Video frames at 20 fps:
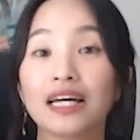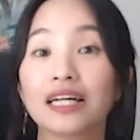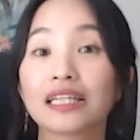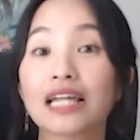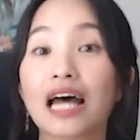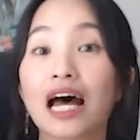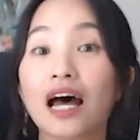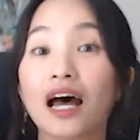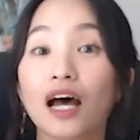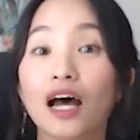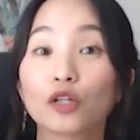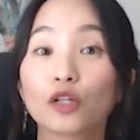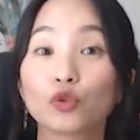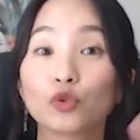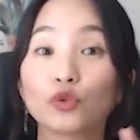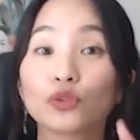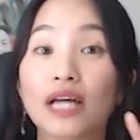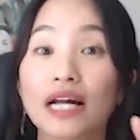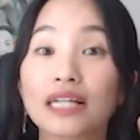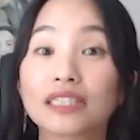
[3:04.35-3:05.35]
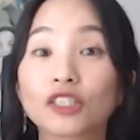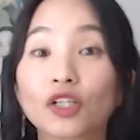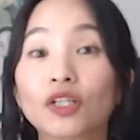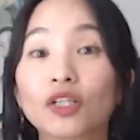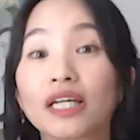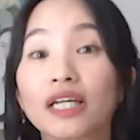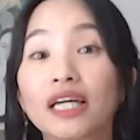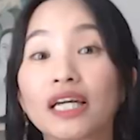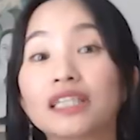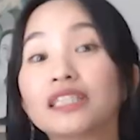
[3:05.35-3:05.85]
나두달
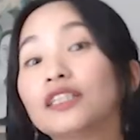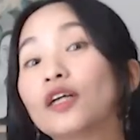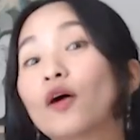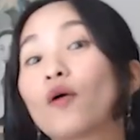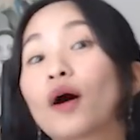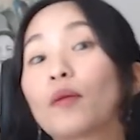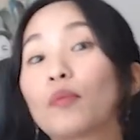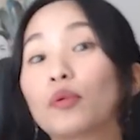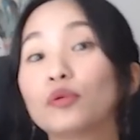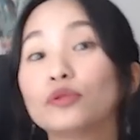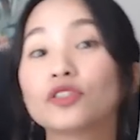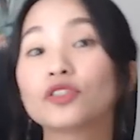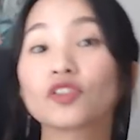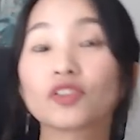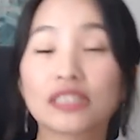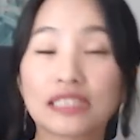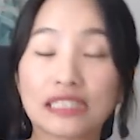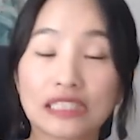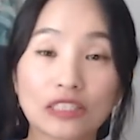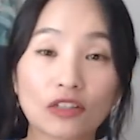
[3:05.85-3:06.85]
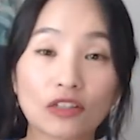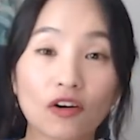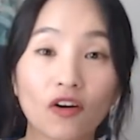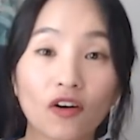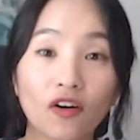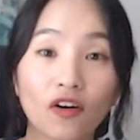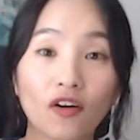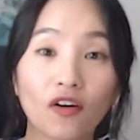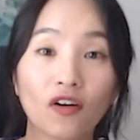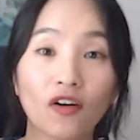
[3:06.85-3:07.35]
전에 그 영화 본 적
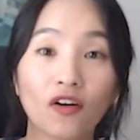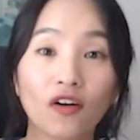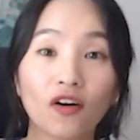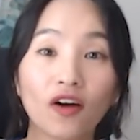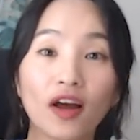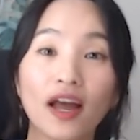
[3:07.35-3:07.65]
있어.